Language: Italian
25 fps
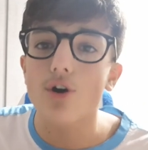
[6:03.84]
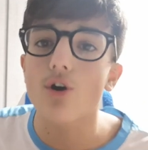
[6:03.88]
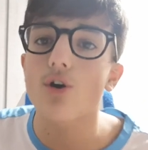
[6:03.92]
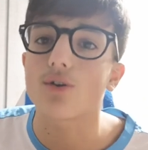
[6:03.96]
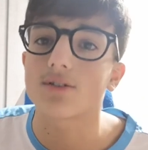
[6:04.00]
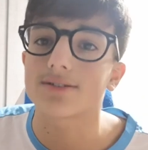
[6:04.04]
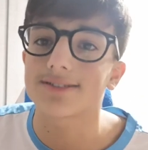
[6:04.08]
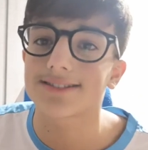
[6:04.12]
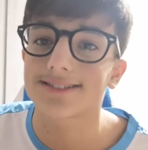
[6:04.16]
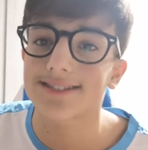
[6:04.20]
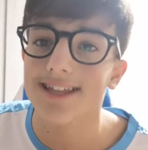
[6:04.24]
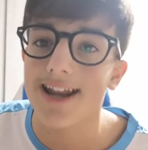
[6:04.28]

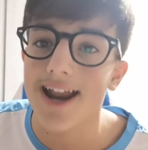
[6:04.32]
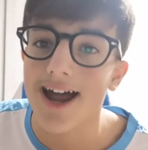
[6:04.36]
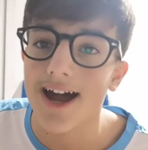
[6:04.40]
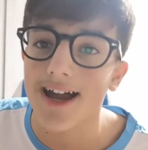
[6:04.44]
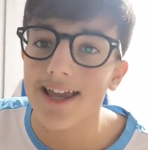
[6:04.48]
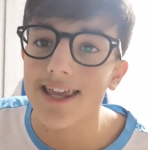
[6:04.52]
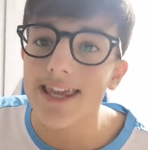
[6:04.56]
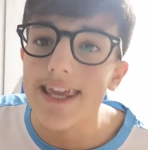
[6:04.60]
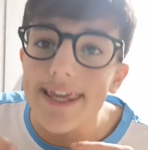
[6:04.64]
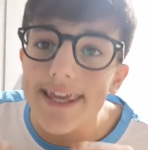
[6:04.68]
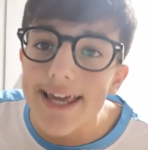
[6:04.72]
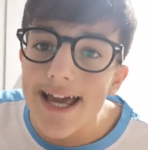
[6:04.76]
nostra,
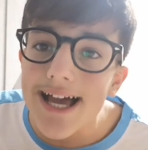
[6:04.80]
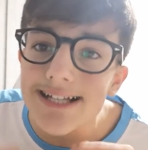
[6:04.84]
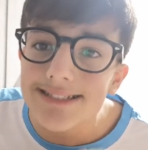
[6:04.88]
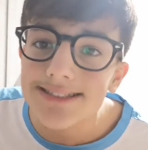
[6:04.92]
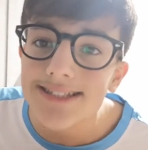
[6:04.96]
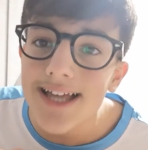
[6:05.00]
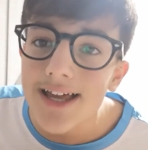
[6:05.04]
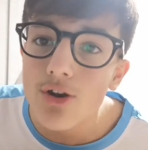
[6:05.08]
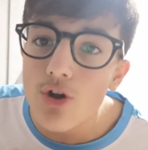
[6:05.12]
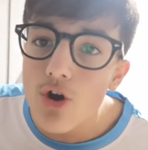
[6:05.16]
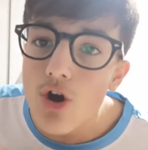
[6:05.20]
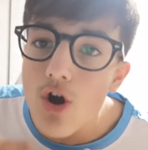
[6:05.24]
in
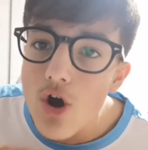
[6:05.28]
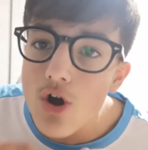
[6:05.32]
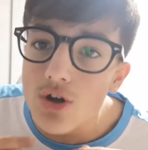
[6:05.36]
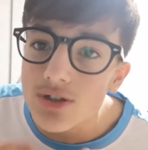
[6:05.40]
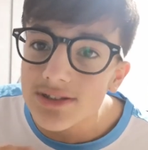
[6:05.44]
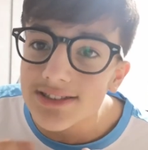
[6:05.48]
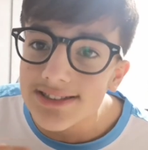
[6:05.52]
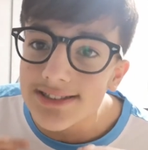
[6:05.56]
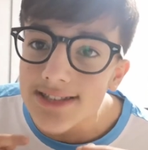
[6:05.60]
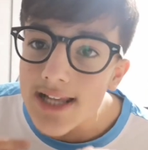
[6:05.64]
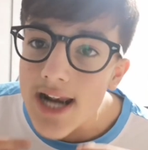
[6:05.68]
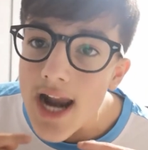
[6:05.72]
casa
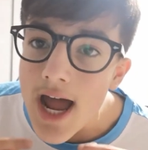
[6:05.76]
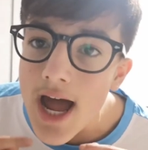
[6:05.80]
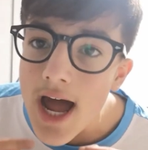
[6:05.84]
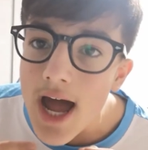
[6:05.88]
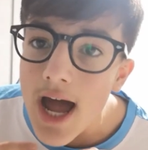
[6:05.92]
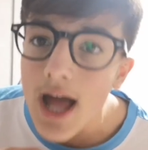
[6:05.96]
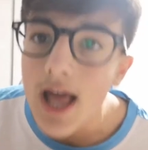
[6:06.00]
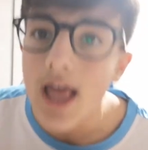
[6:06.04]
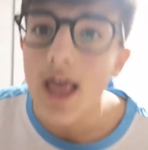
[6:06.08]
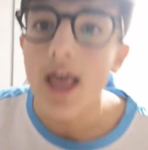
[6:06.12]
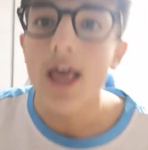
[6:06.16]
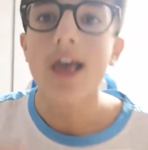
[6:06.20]
nostra.